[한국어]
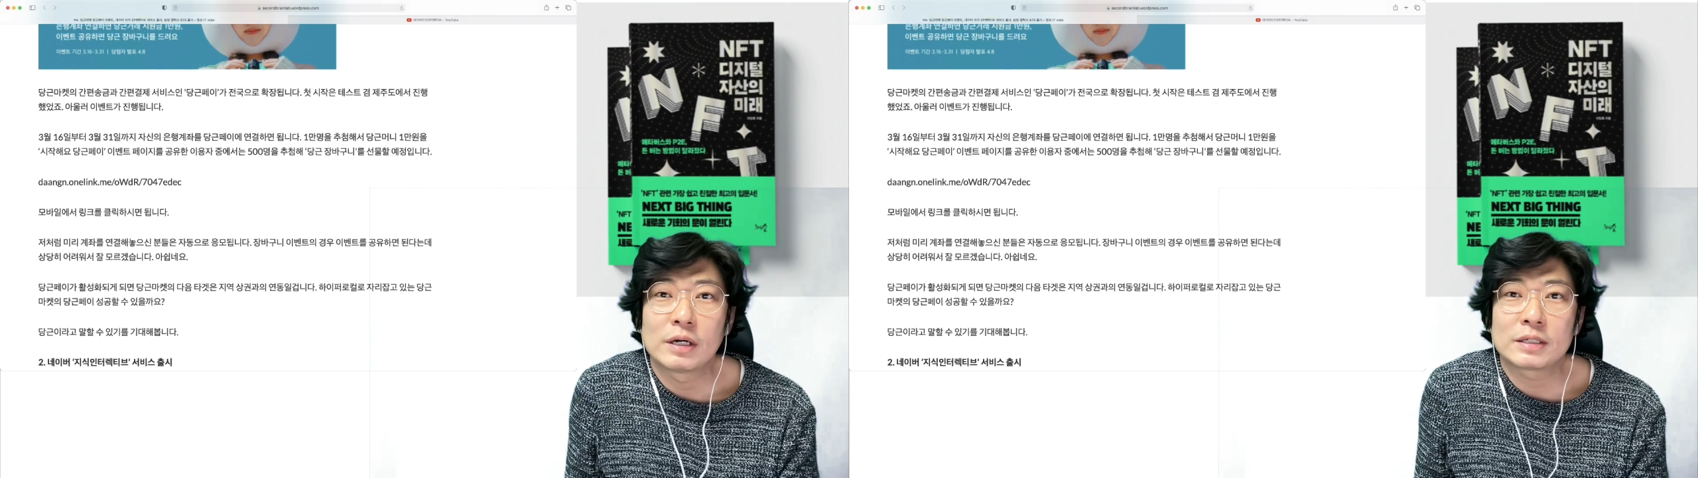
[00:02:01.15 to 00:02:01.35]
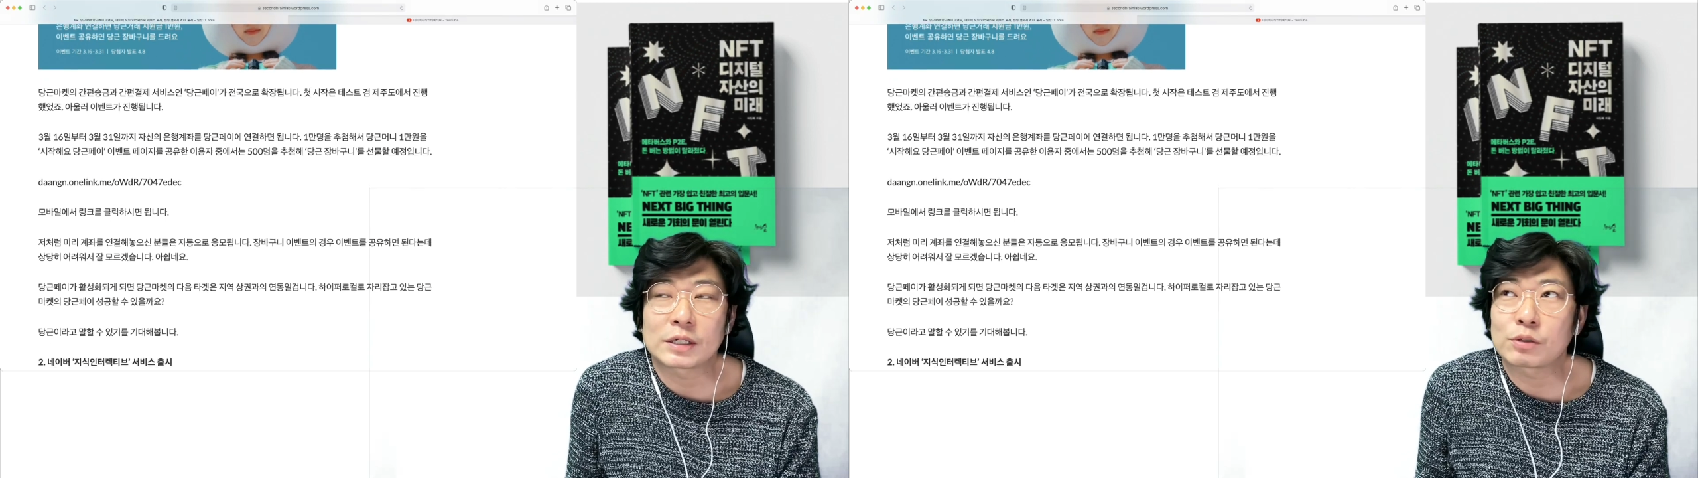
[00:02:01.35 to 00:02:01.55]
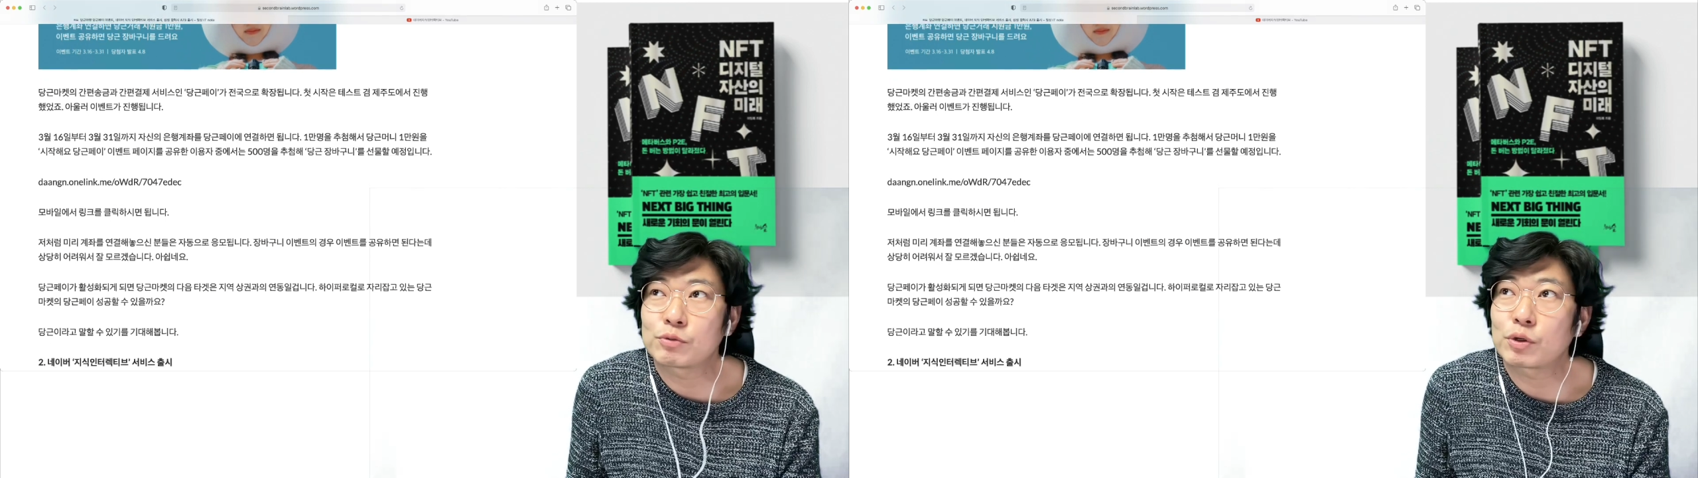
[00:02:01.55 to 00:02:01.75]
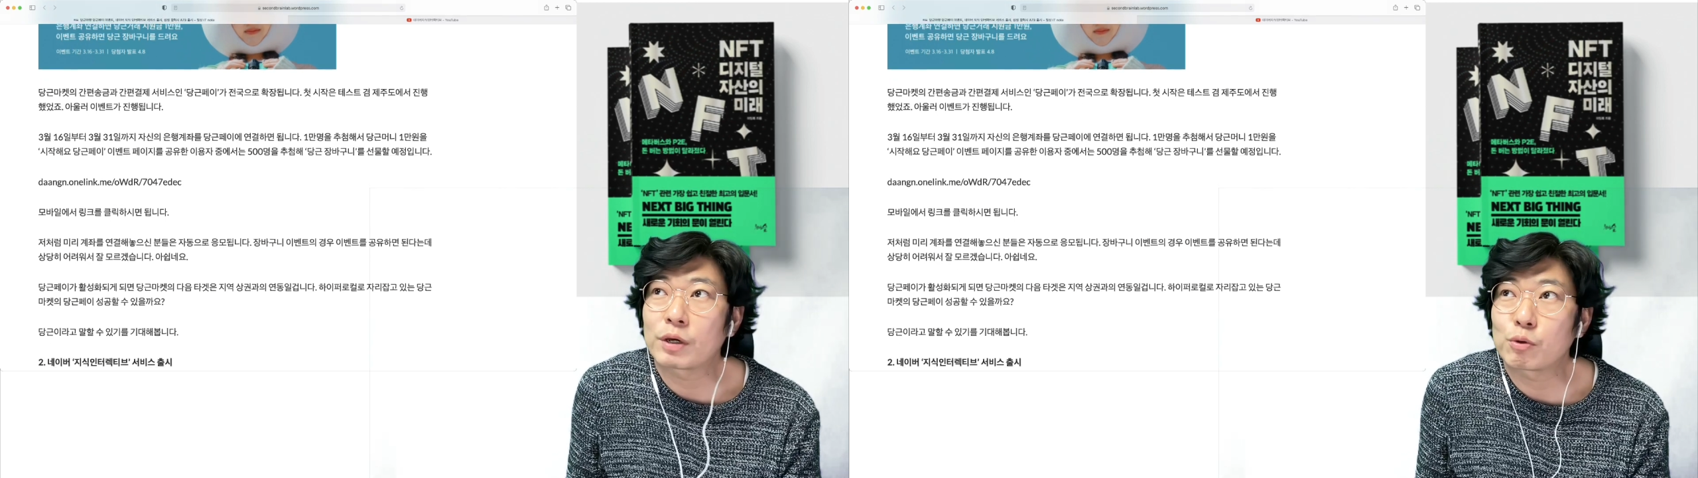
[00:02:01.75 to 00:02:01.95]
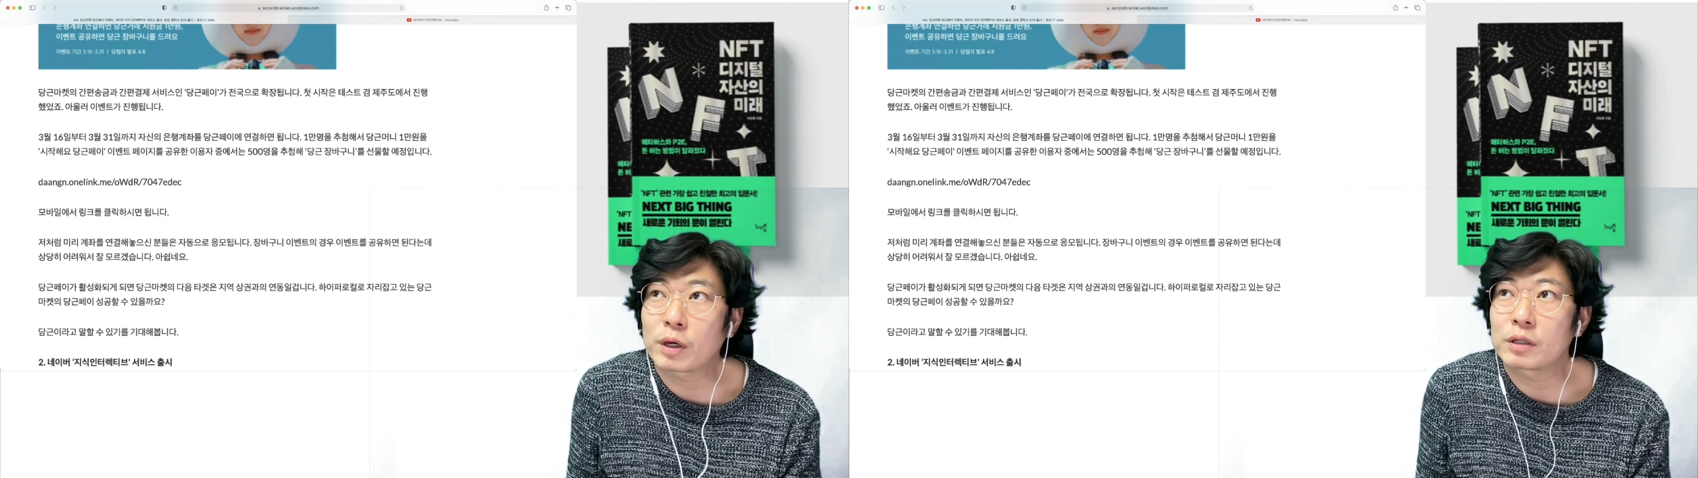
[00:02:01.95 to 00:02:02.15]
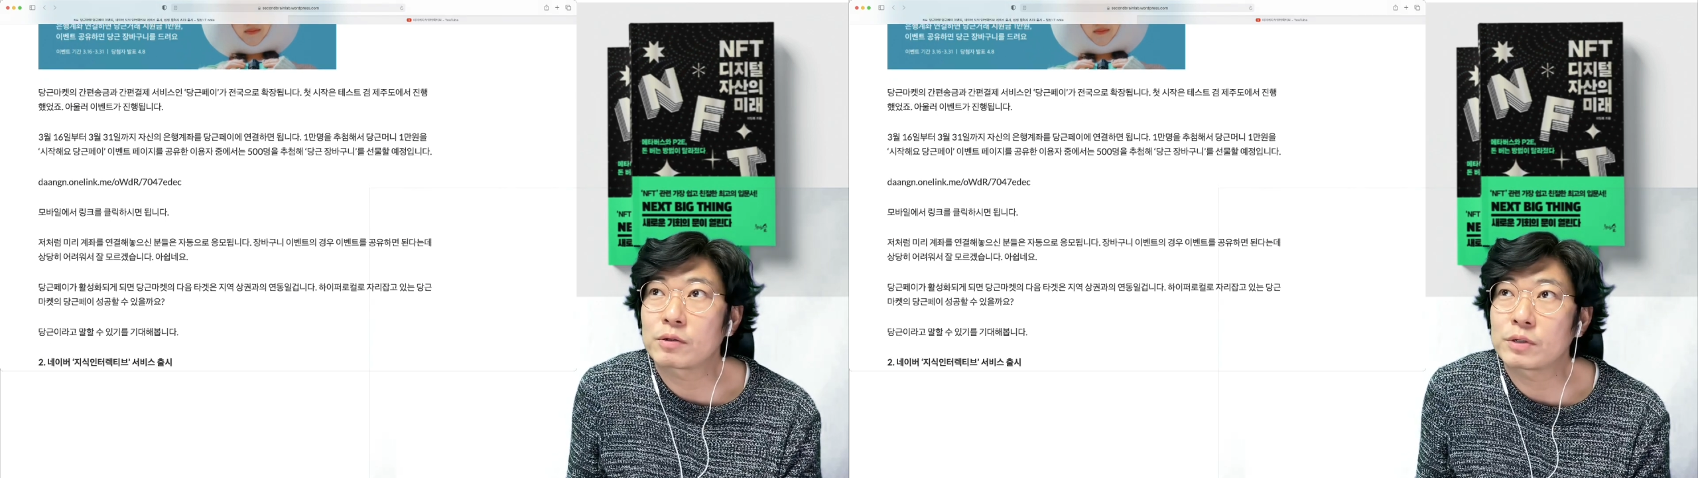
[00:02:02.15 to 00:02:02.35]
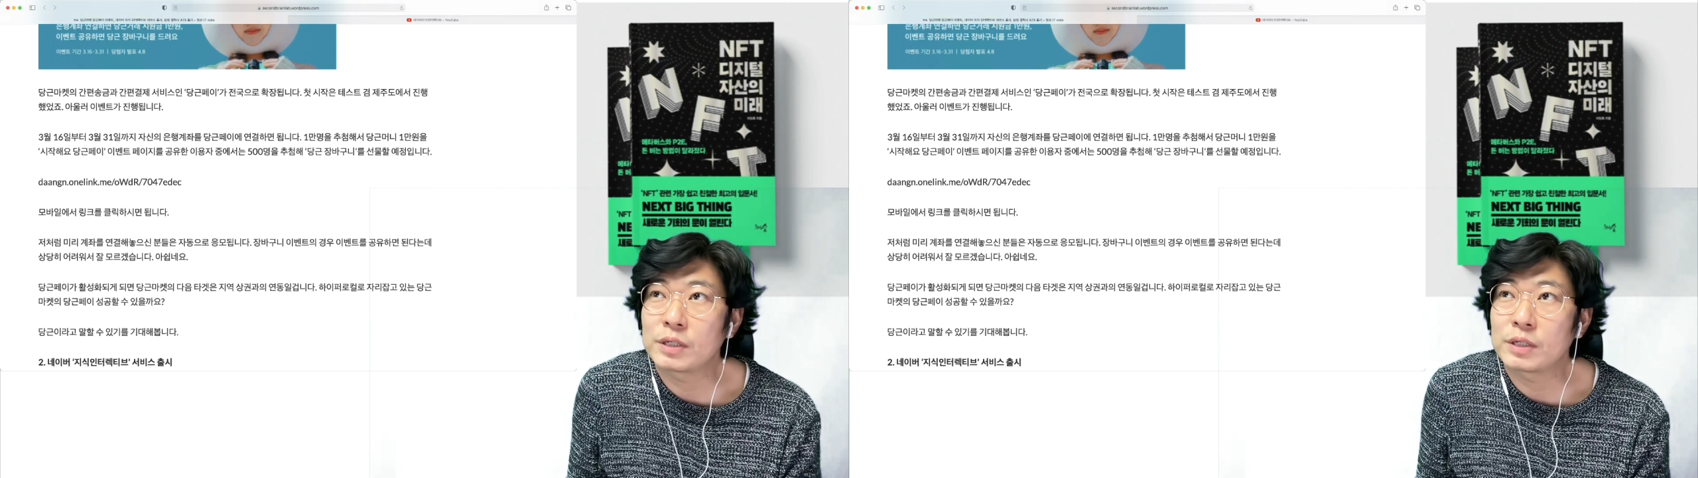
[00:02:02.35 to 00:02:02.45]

작년부터 계속해서